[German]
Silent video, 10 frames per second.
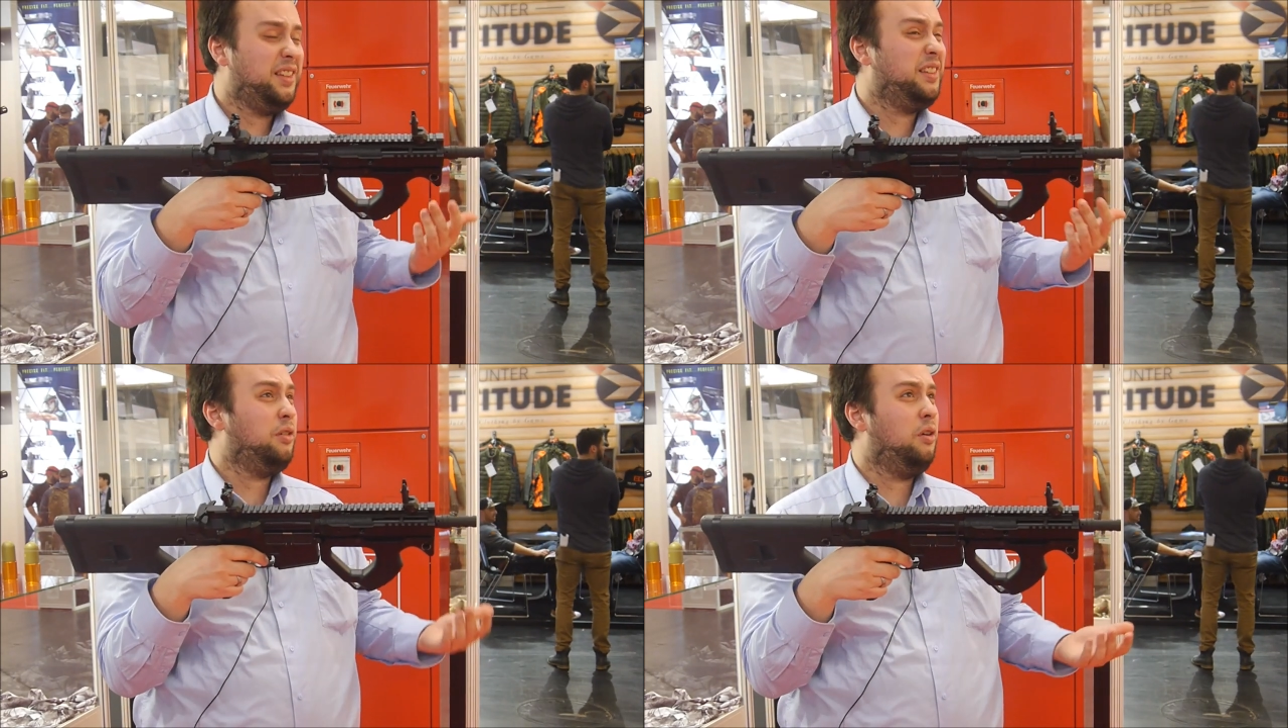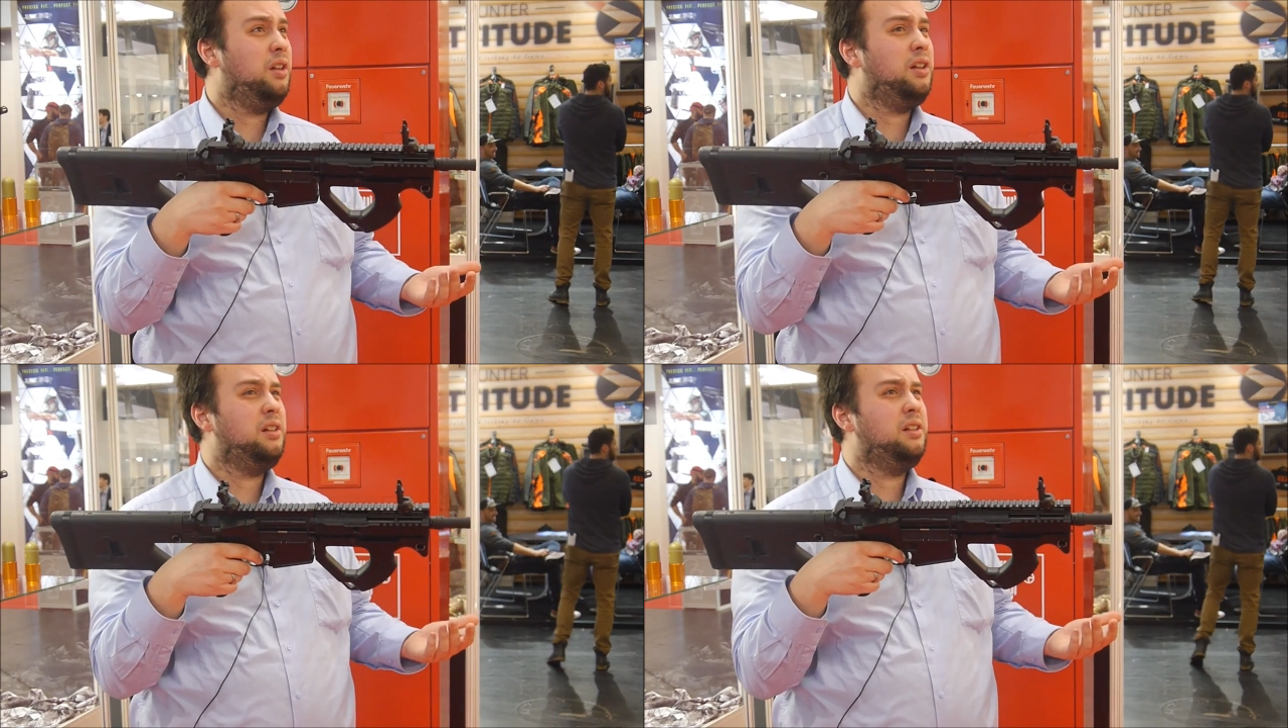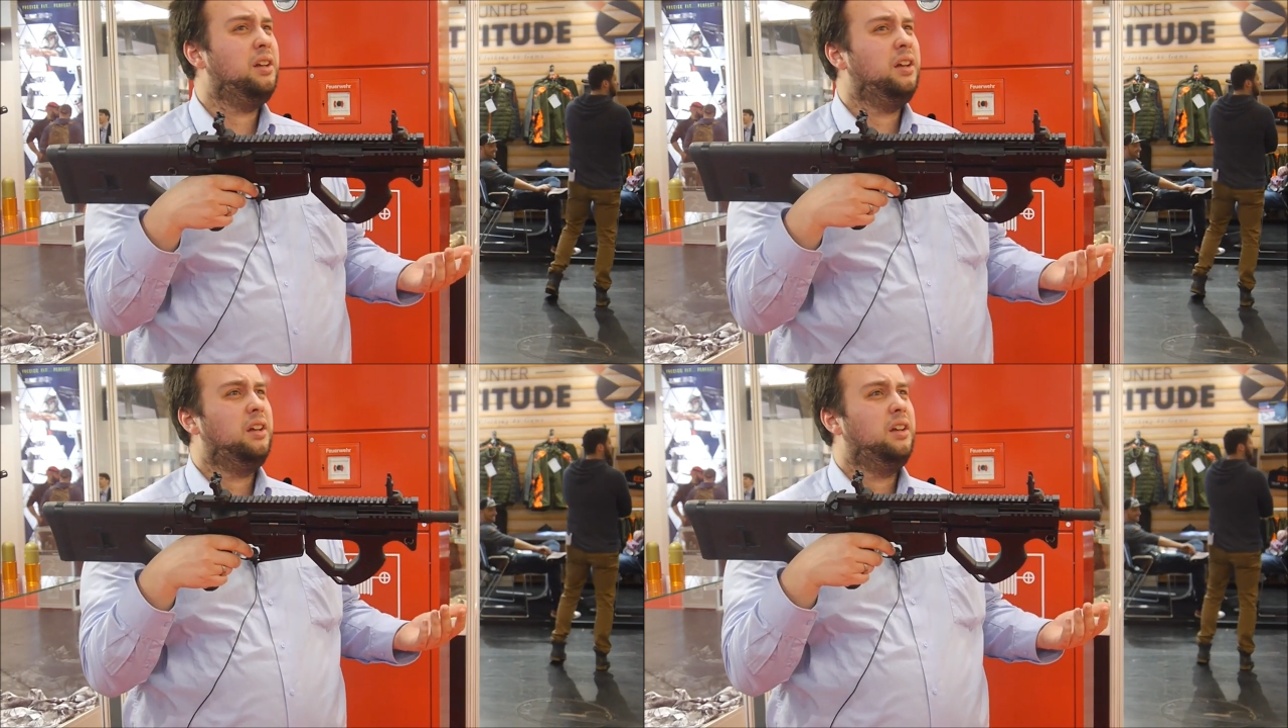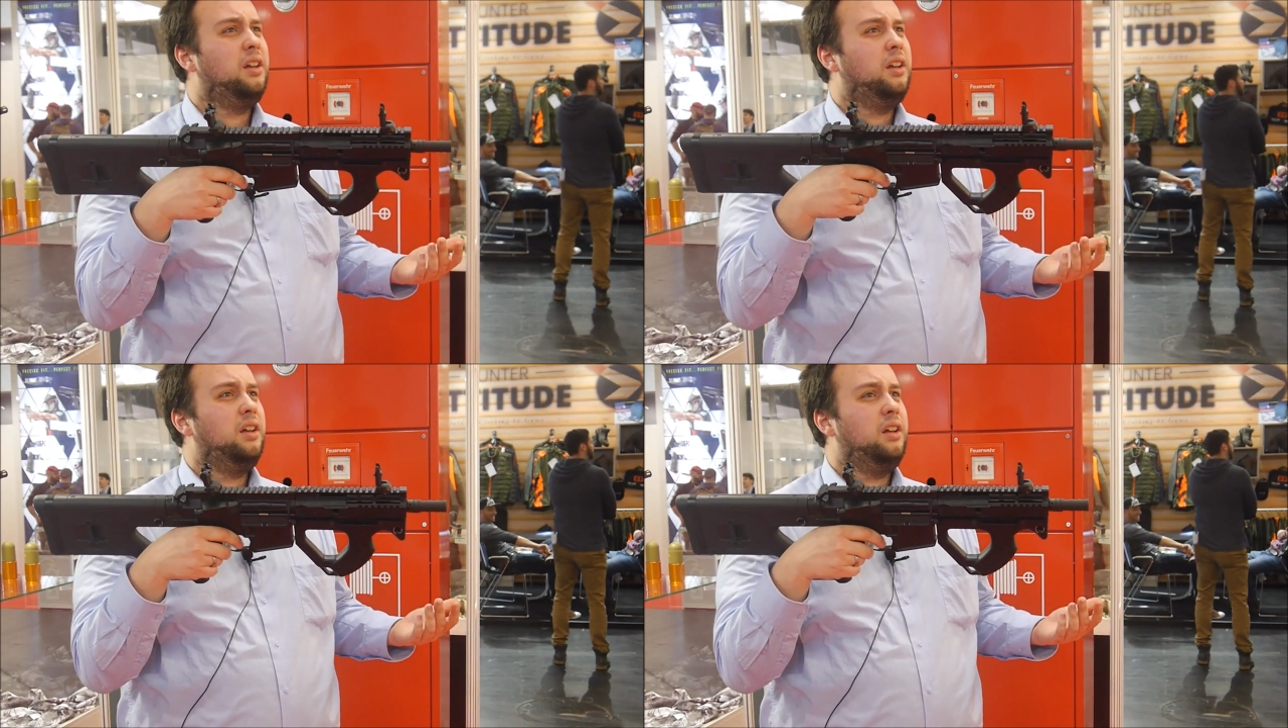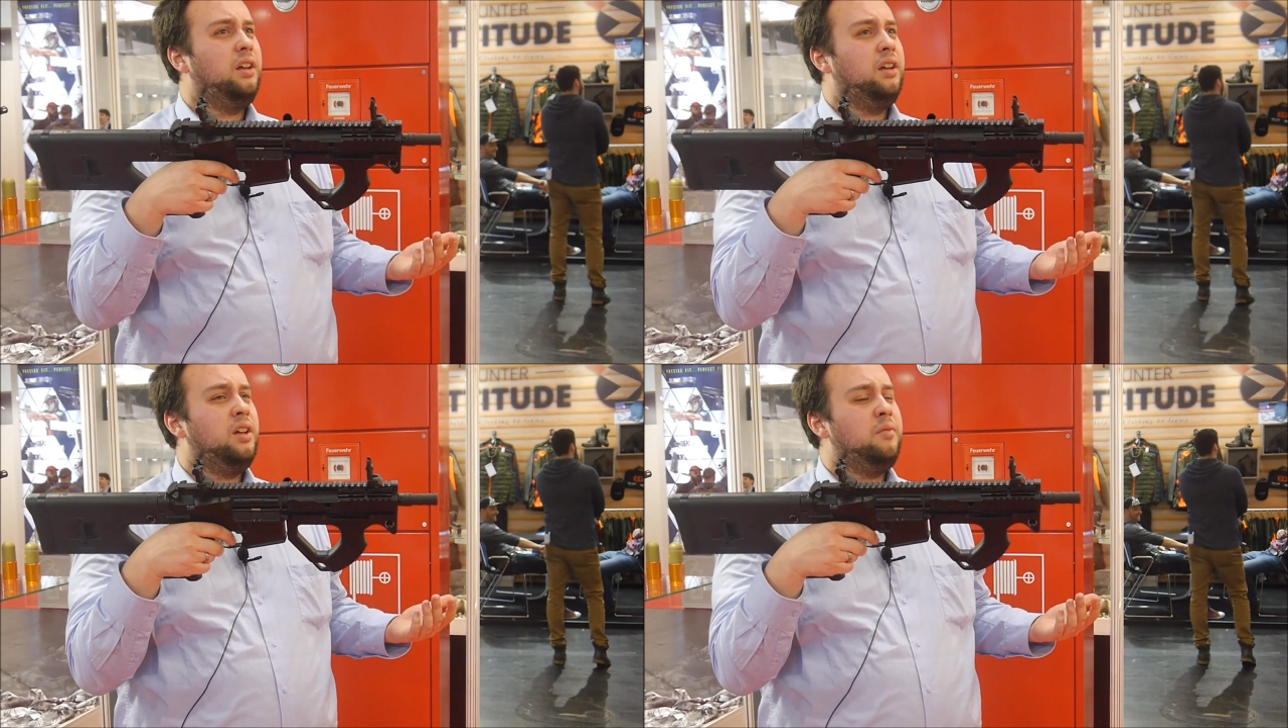Sie soll
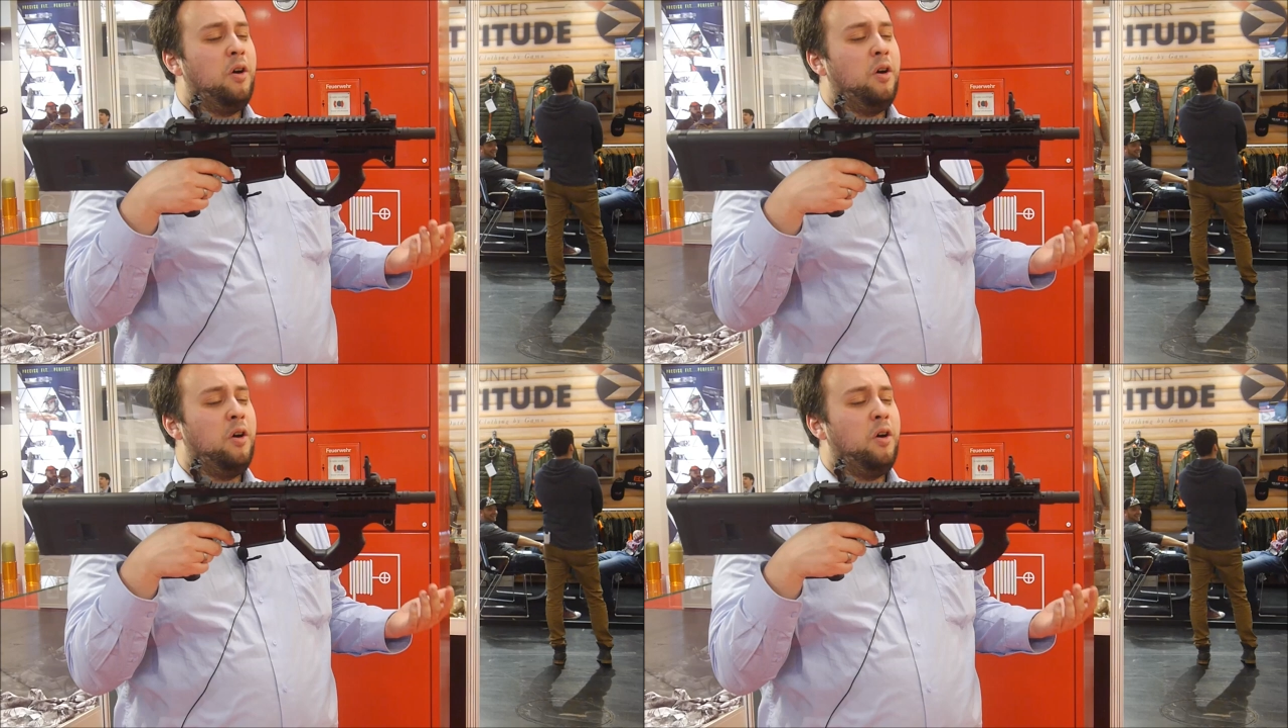äh,